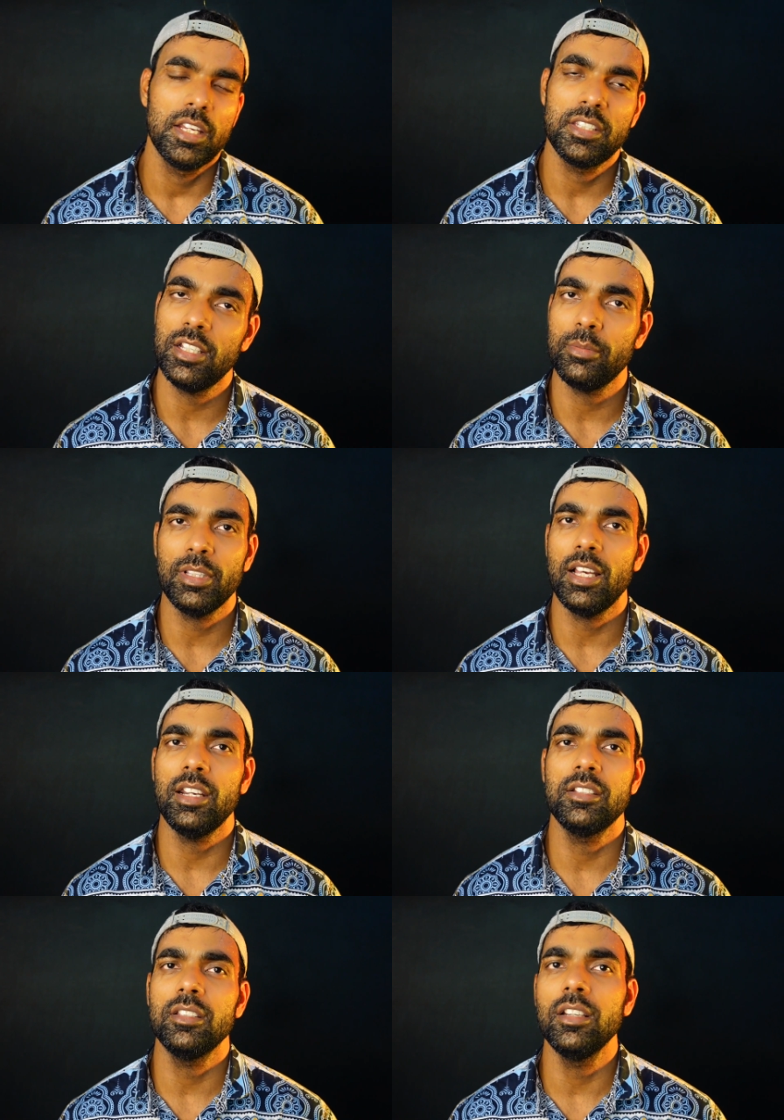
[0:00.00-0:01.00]
सच बता रहे
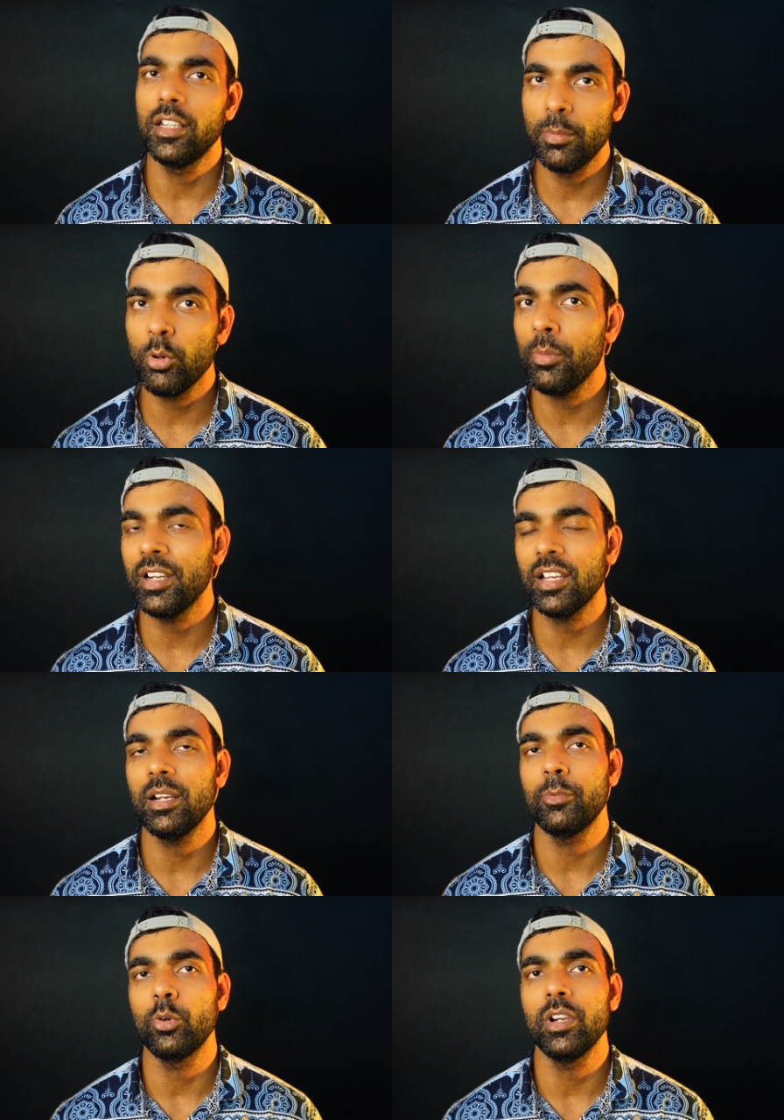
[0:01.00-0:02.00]
हैं जिस दिन डिप्लोमेट
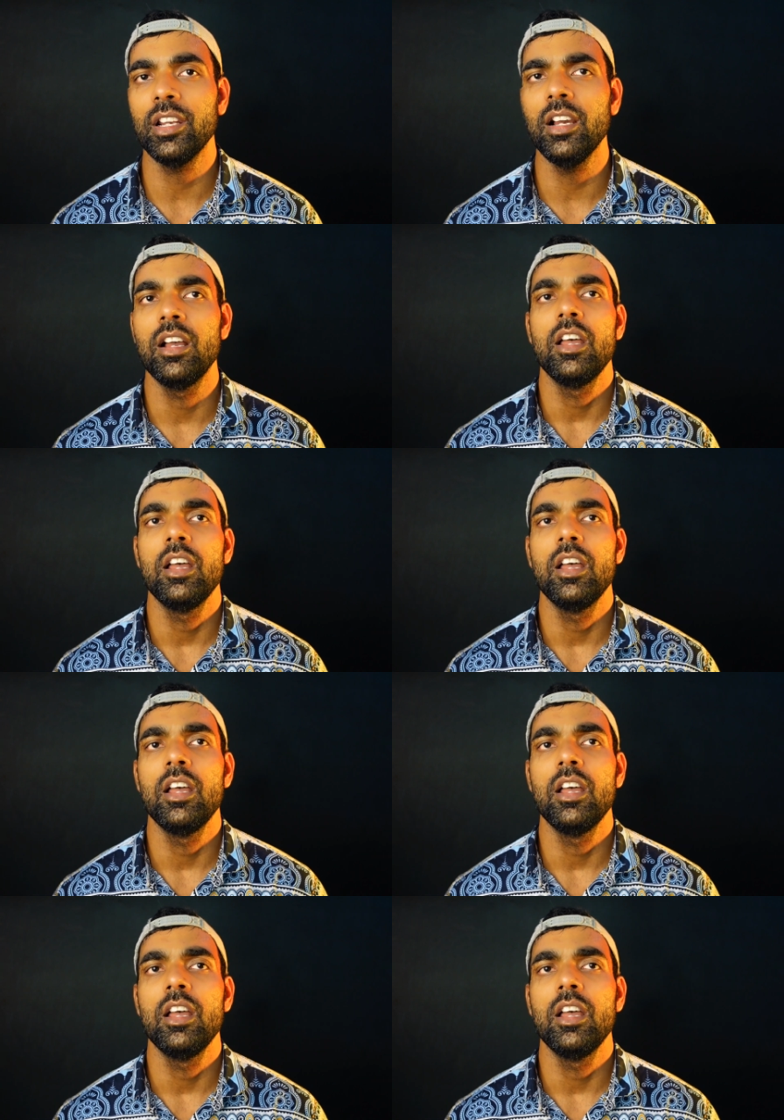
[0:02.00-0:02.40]
करप्ट हो गए ना